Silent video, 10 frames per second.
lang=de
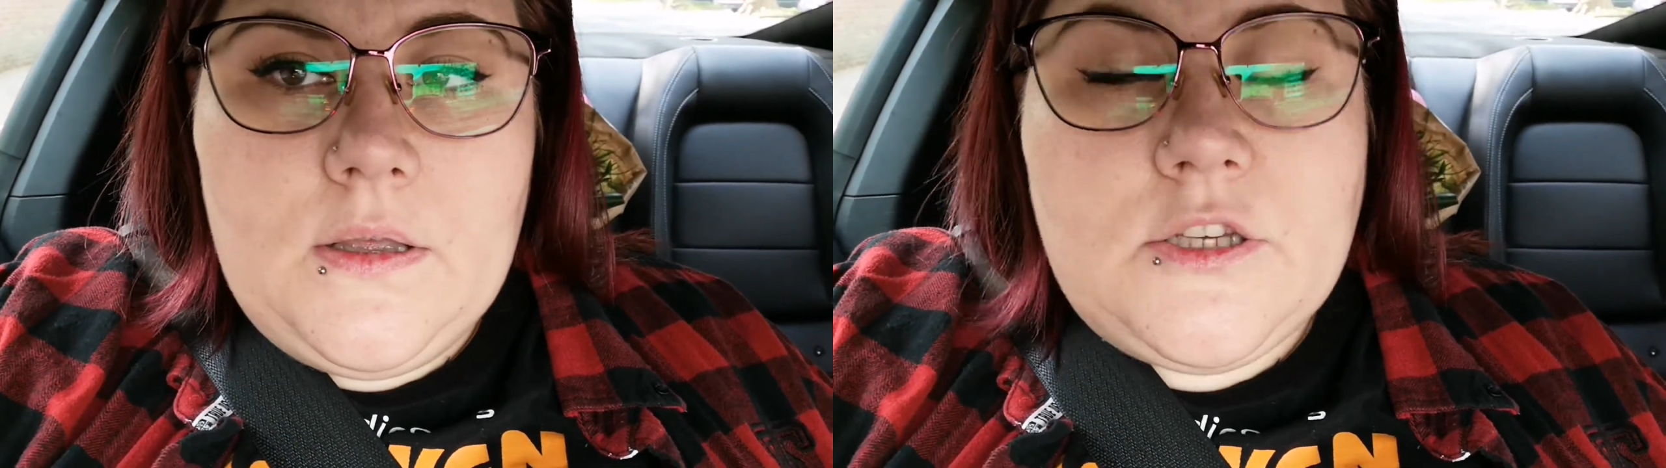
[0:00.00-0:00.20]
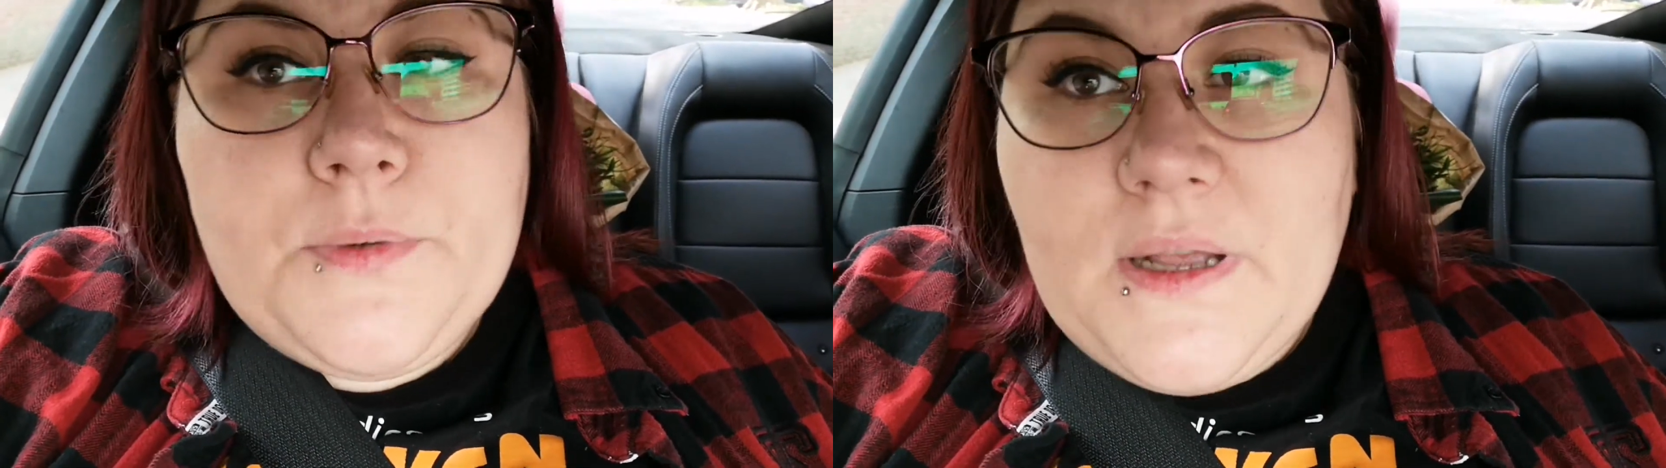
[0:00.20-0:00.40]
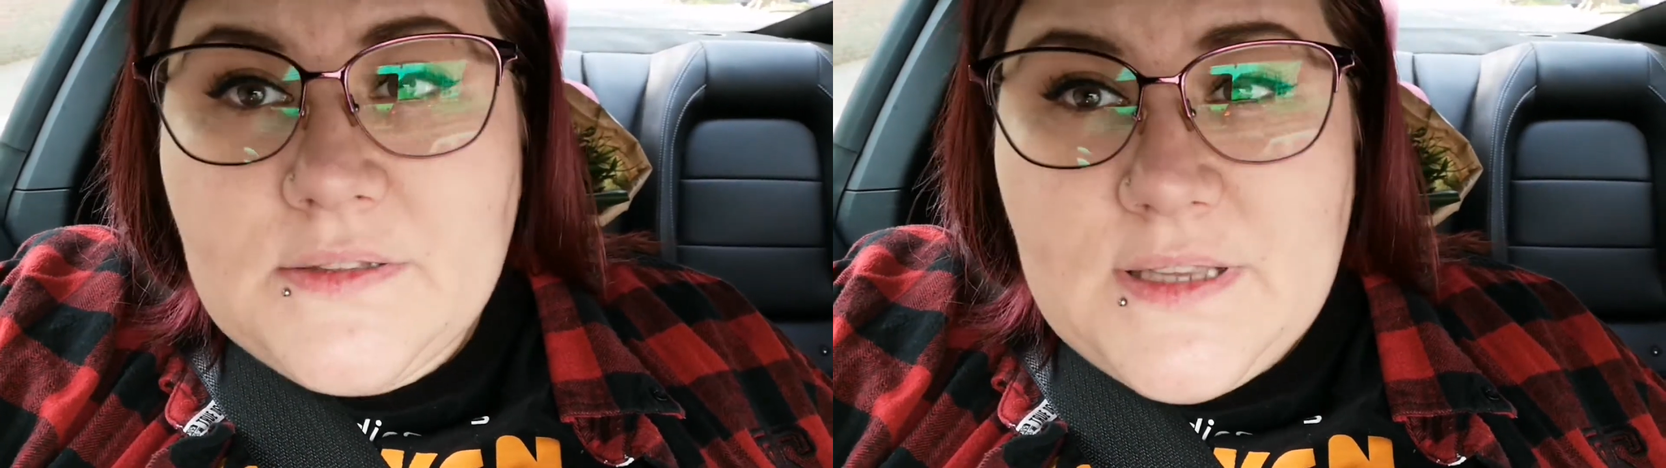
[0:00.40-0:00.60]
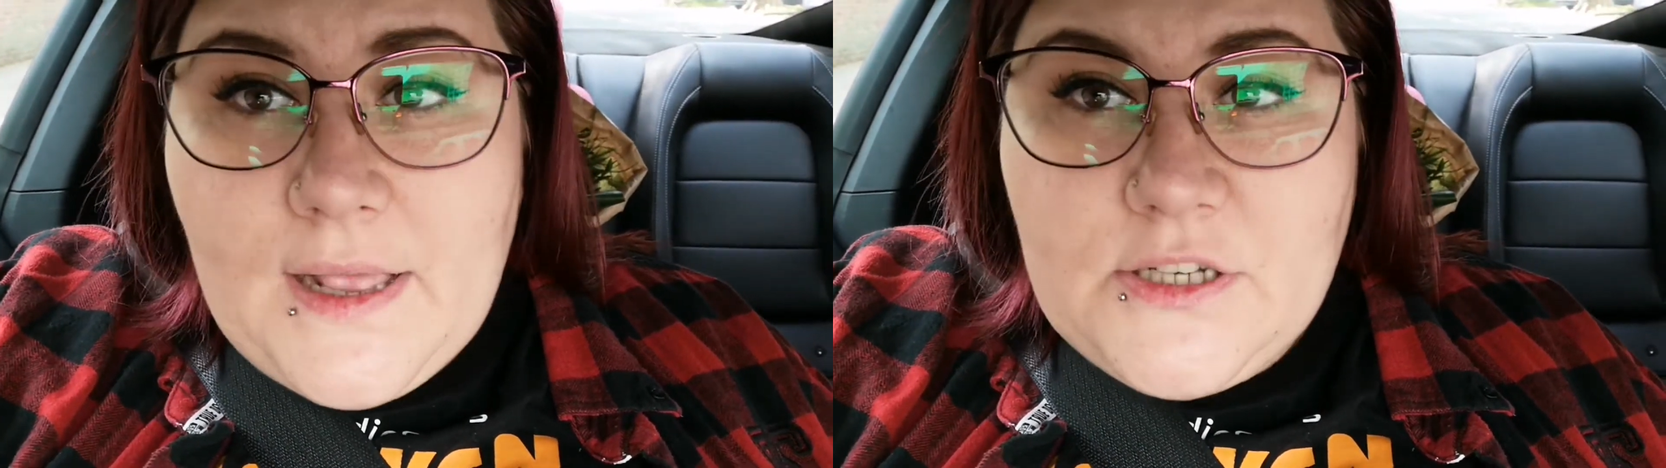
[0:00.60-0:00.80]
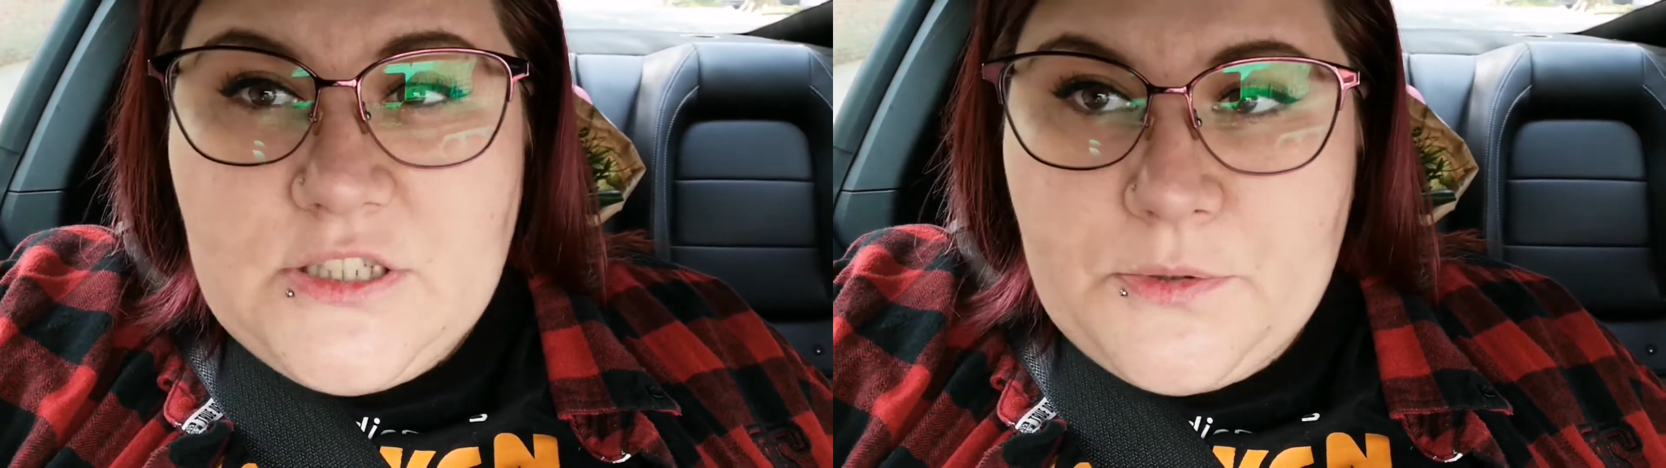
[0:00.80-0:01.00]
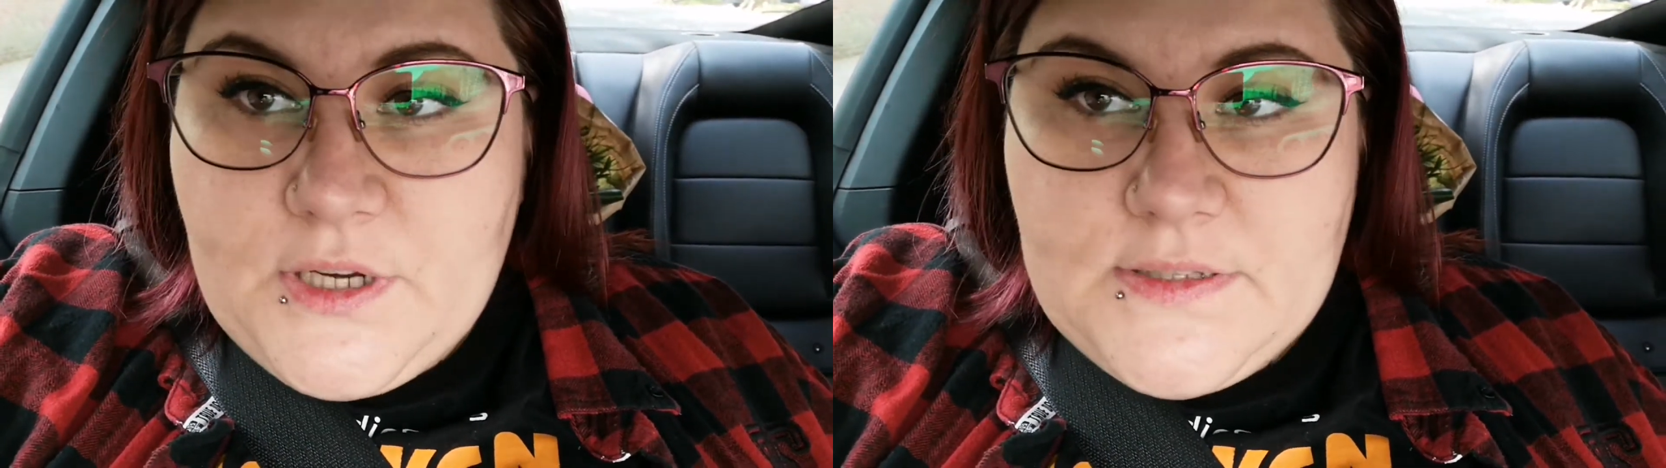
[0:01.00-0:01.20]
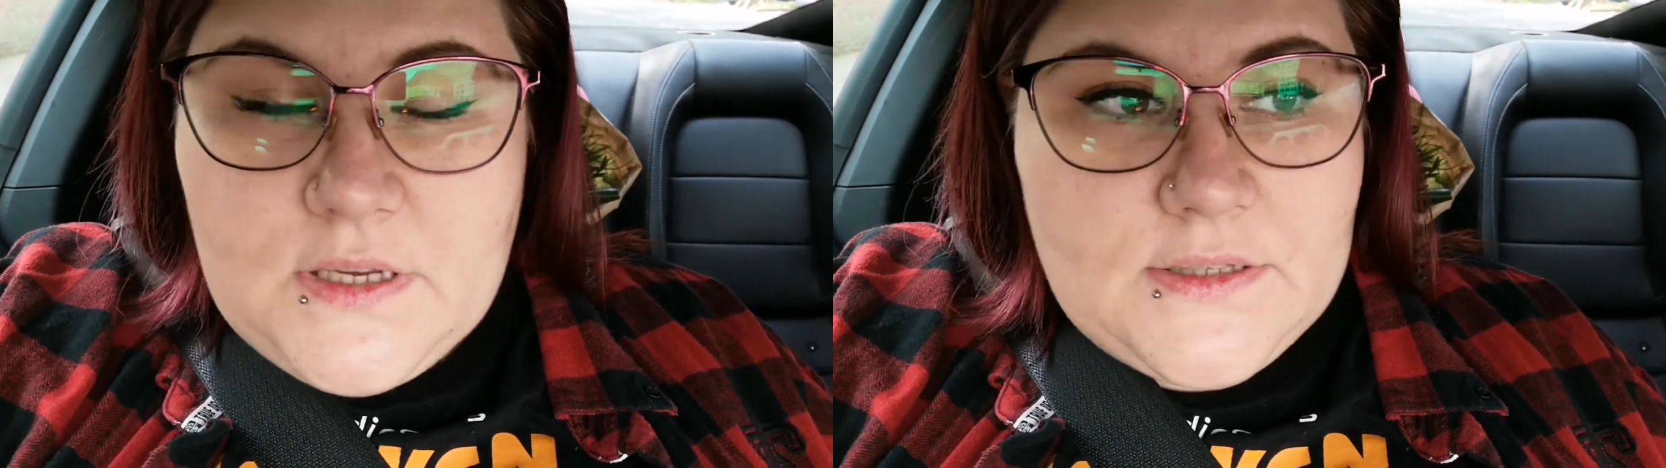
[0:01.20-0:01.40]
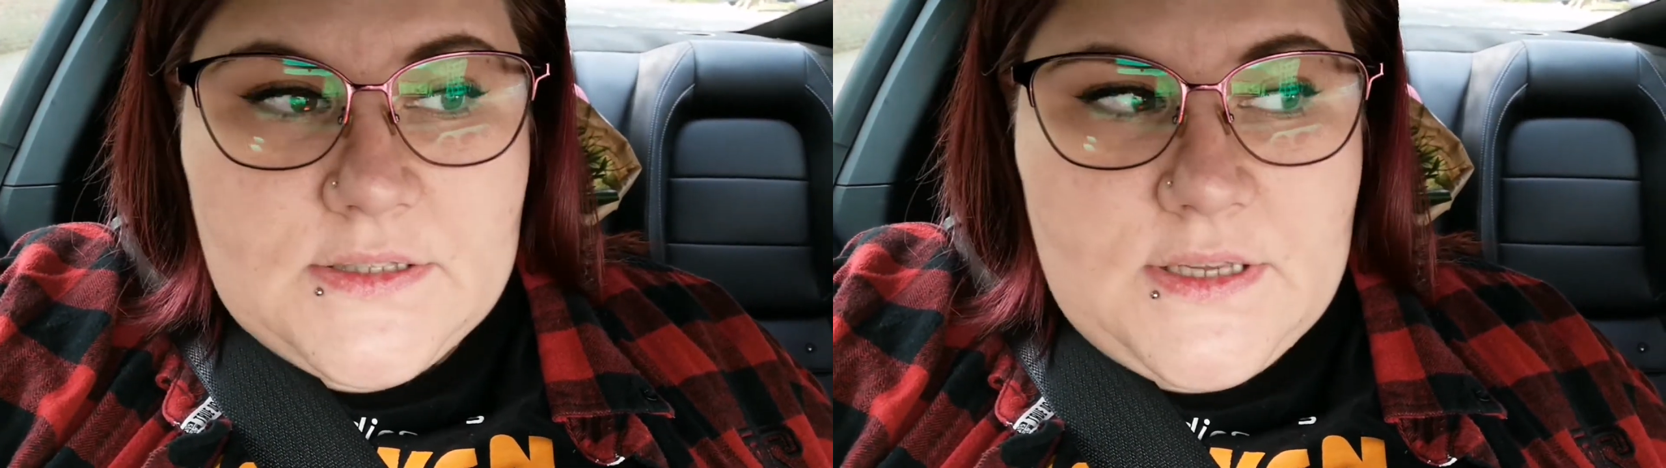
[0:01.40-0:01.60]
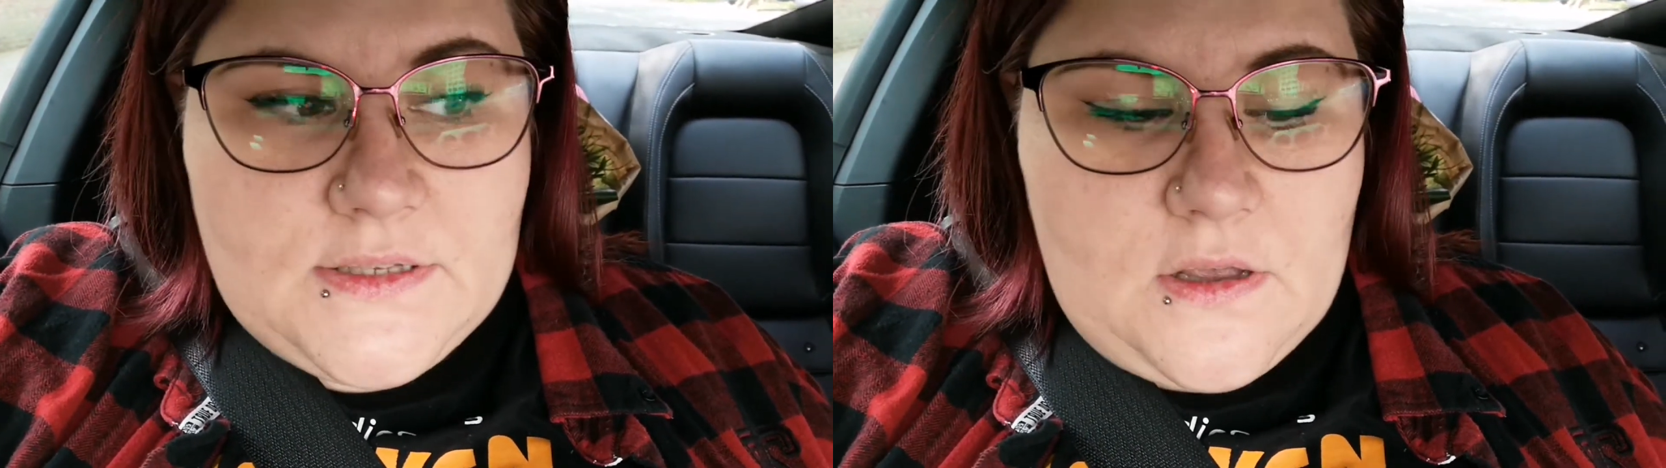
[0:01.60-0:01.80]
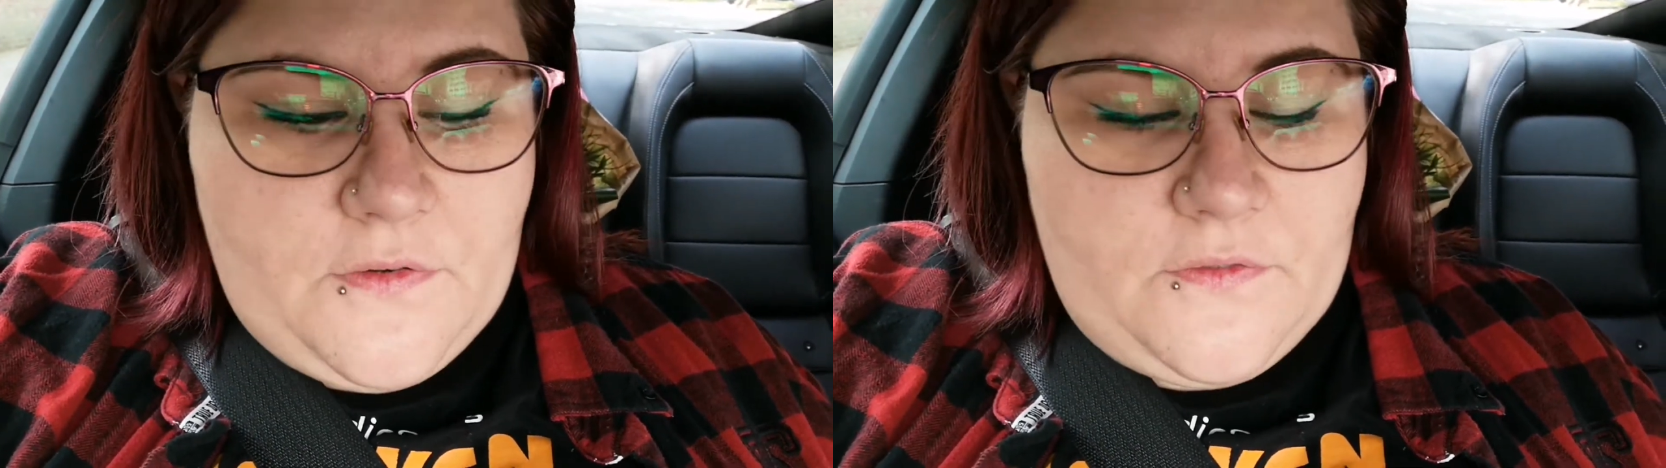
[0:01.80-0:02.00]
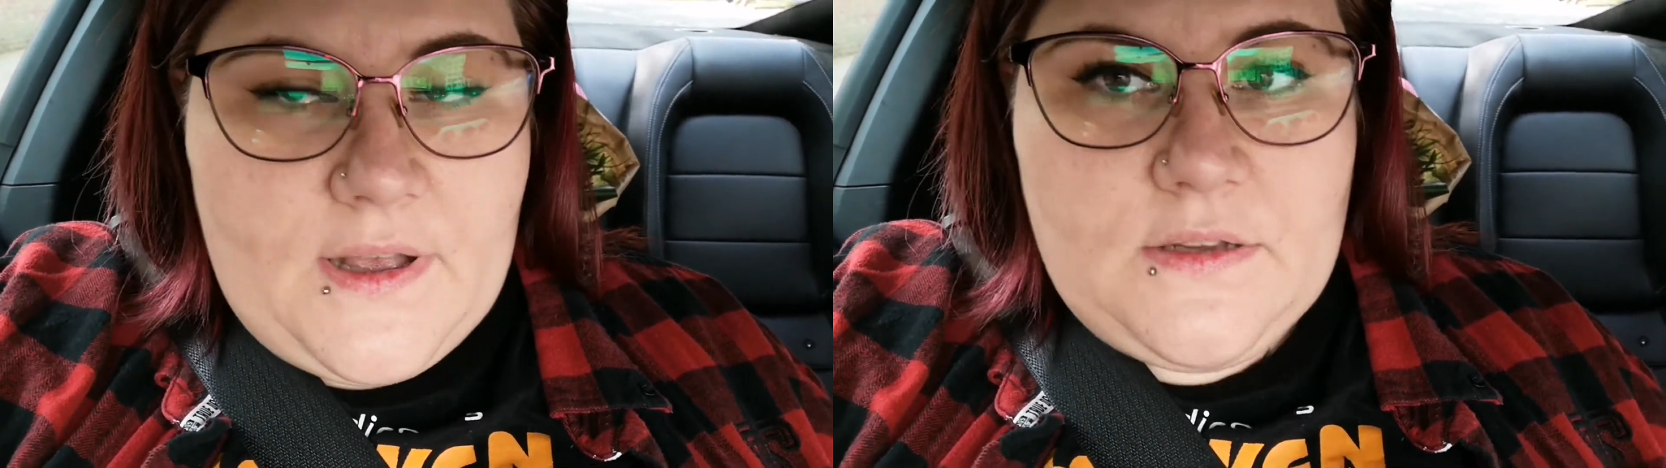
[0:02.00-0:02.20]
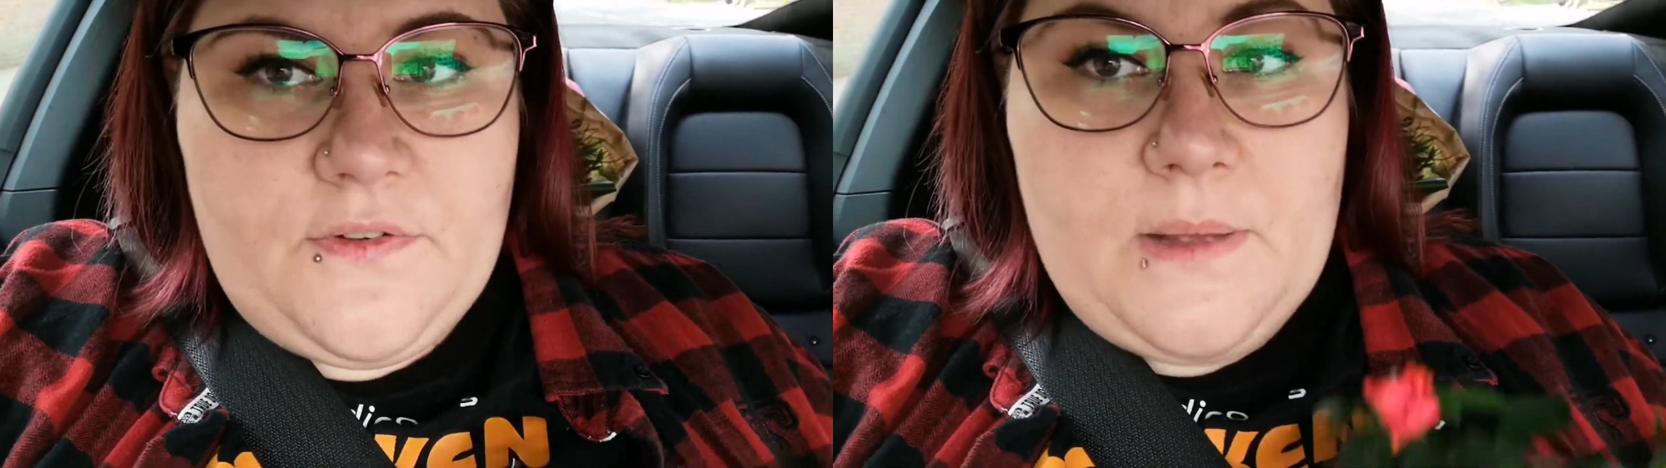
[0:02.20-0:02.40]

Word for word: ich bin ganz ehrlich, da habe ich gestern den ganzen Tag drauf gewartet.